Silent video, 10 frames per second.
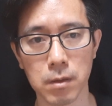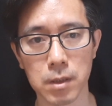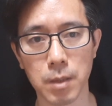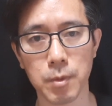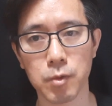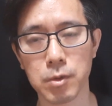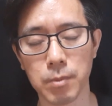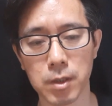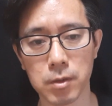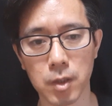3억
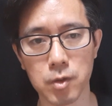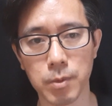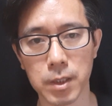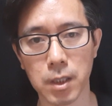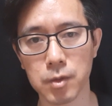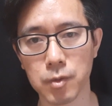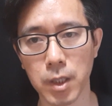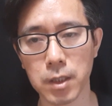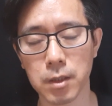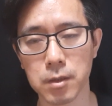6천만 원 대출 받아가지고
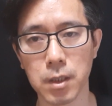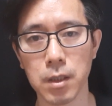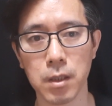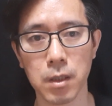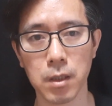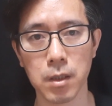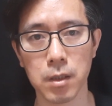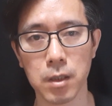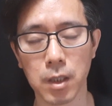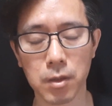해야 되는데
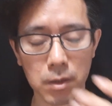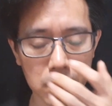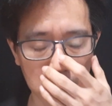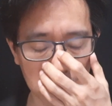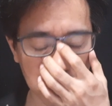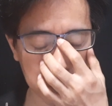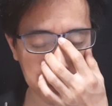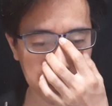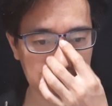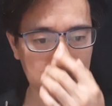이게 틀어진 거죠.
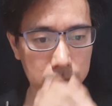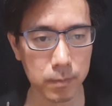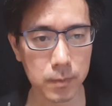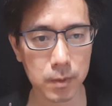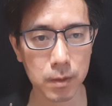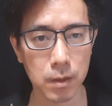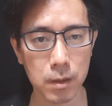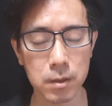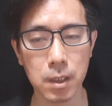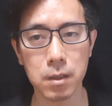
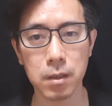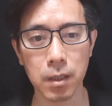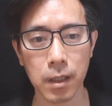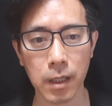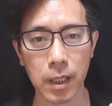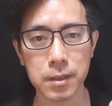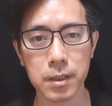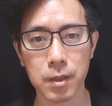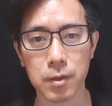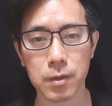근데 그걸 한
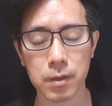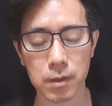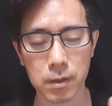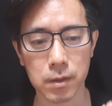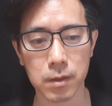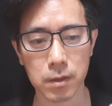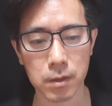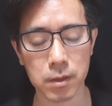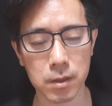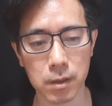채를
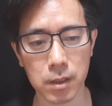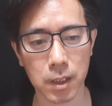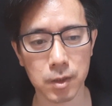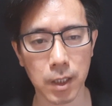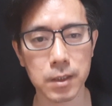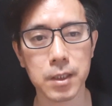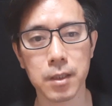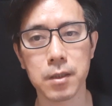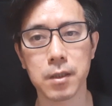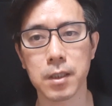그걸 한
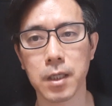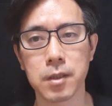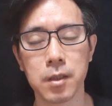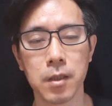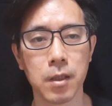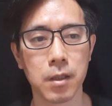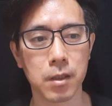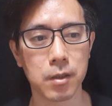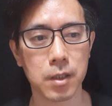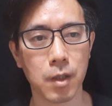채를 그렇게 사서
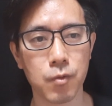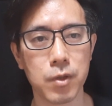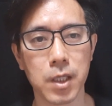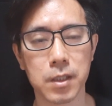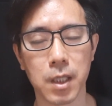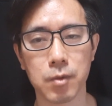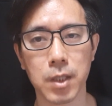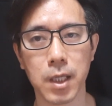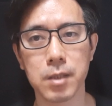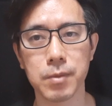그렇게 굴리겠다라고
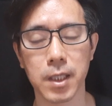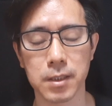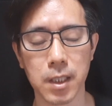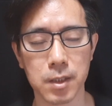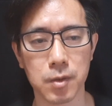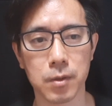생각했으면 괜찮았죠.